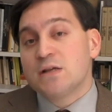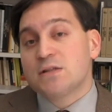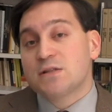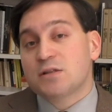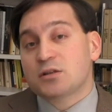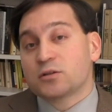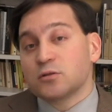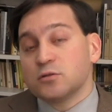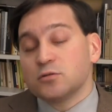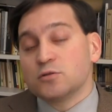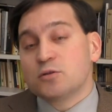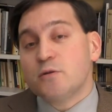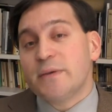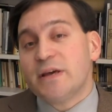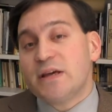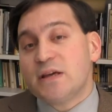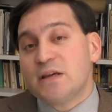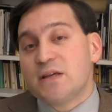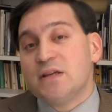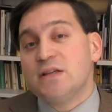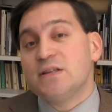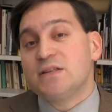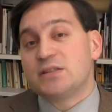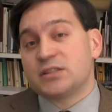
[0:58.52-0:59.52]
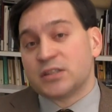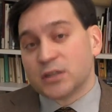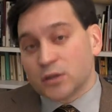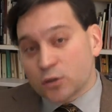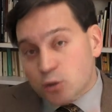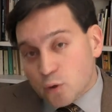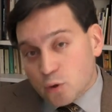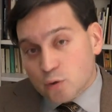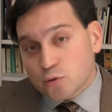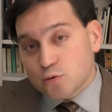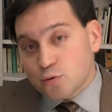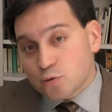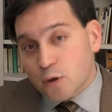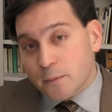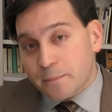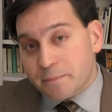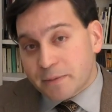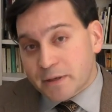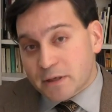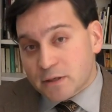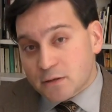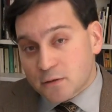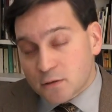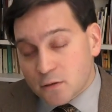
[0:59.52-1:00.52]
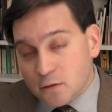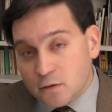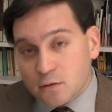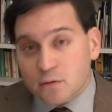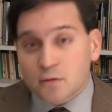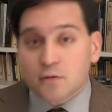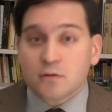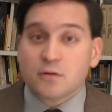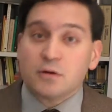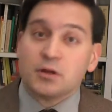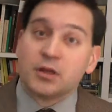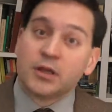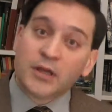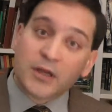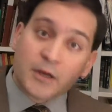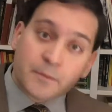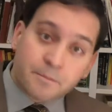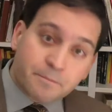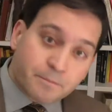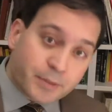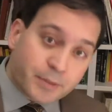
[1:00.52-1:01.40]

Secondo me il secondo è perdono, il